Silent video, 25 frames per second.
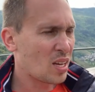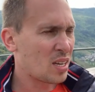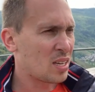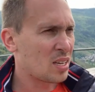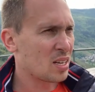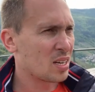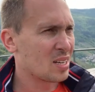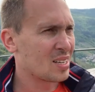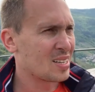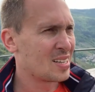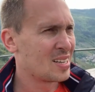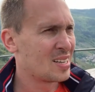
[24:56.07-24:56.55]

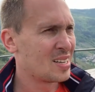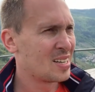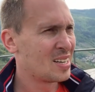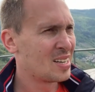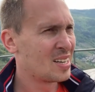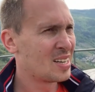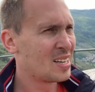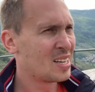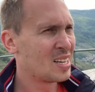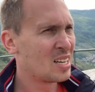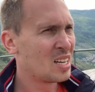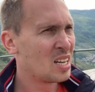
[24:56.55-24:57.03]
Ja.
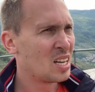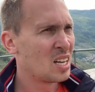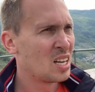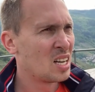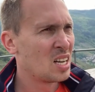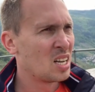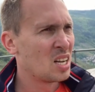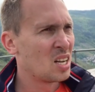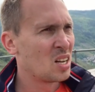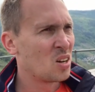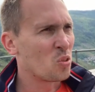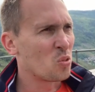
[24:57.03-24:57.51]

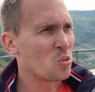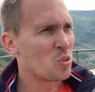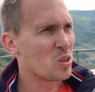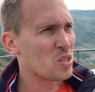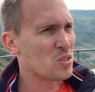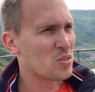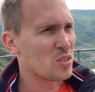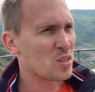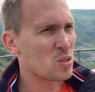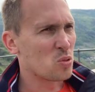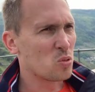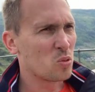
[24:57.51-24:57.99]

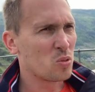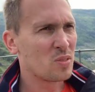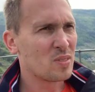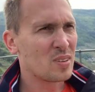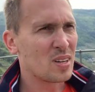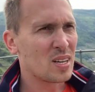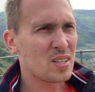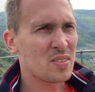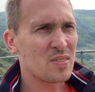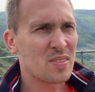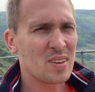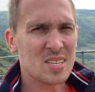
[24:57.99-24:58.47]
Jetzt versuchen
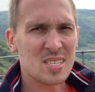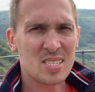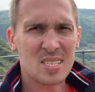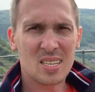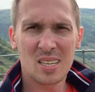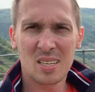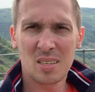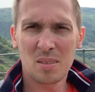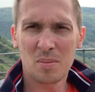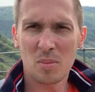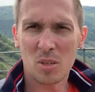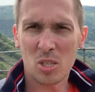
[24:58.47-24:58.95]
wir etwas.
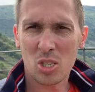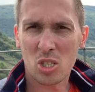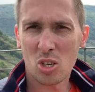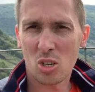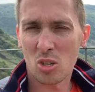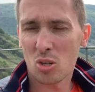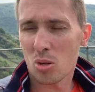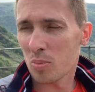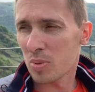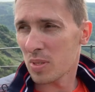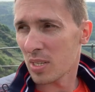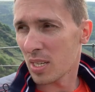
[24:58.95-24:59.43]
Mal
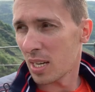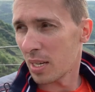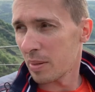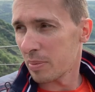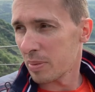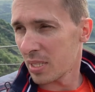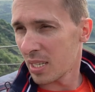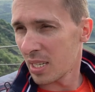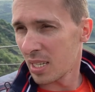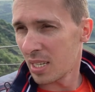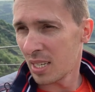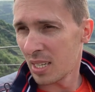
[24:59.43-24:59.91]
schauen, ob es
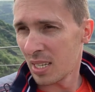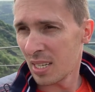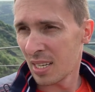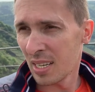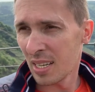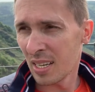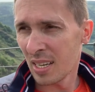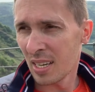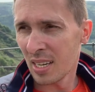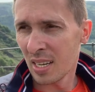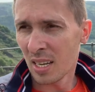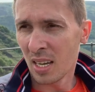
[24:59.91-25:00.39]
klappt.
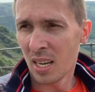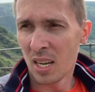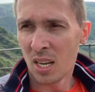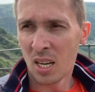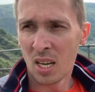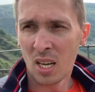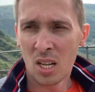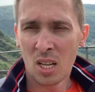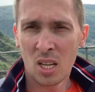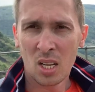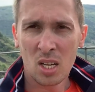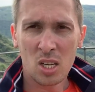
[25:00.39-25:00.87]

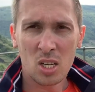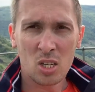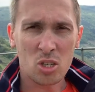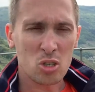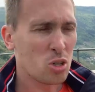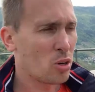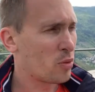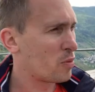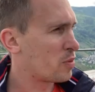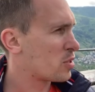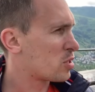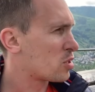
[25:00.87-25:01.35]
Ich
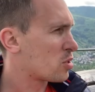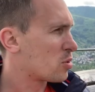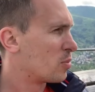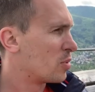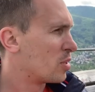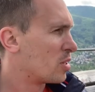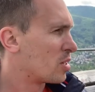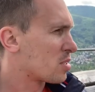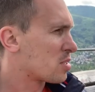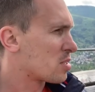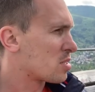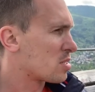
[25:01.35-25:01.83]
hoffe es
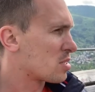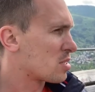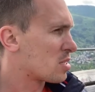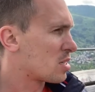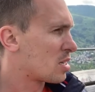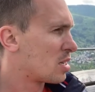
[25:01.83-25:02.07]
zumindest.